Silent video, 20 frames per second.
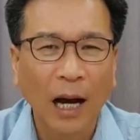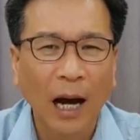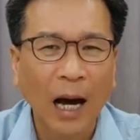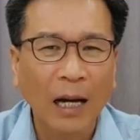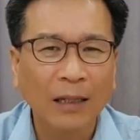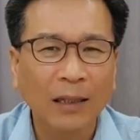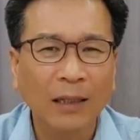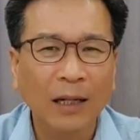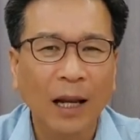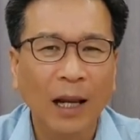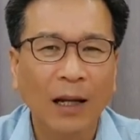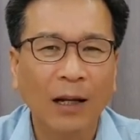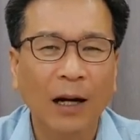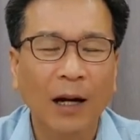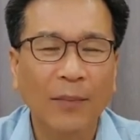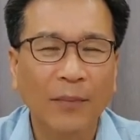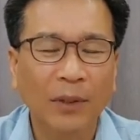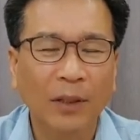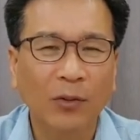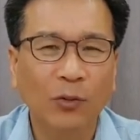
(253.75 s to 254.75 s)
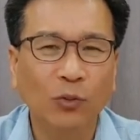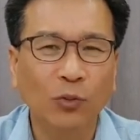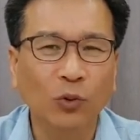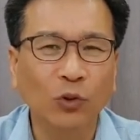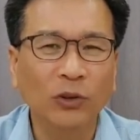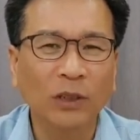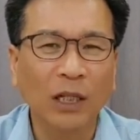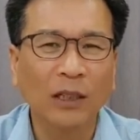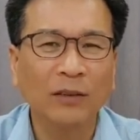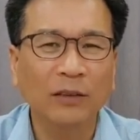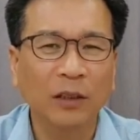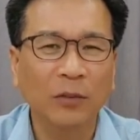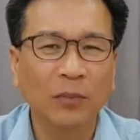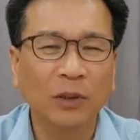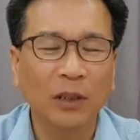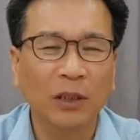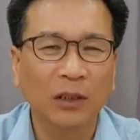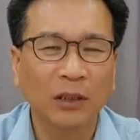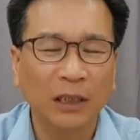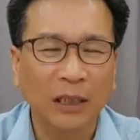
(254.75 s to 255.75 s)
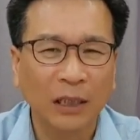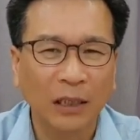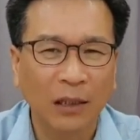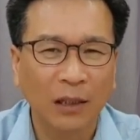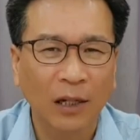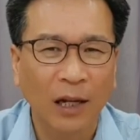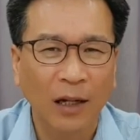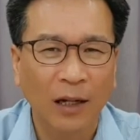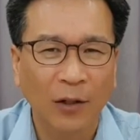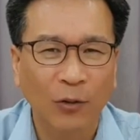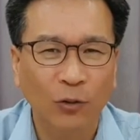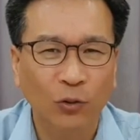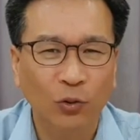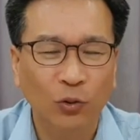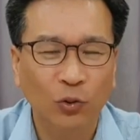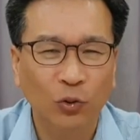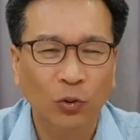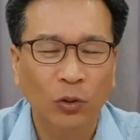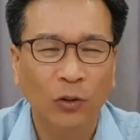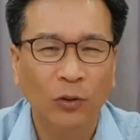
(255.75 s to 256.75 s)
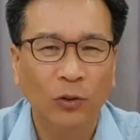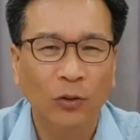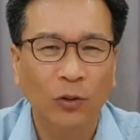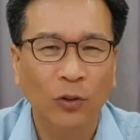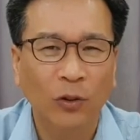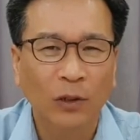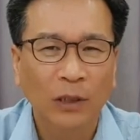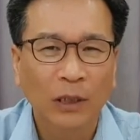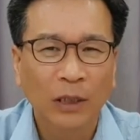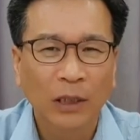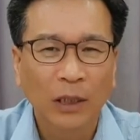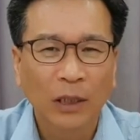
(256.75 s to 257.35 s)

악을 행하며 우상 섬기는 일을 행하고 죽었고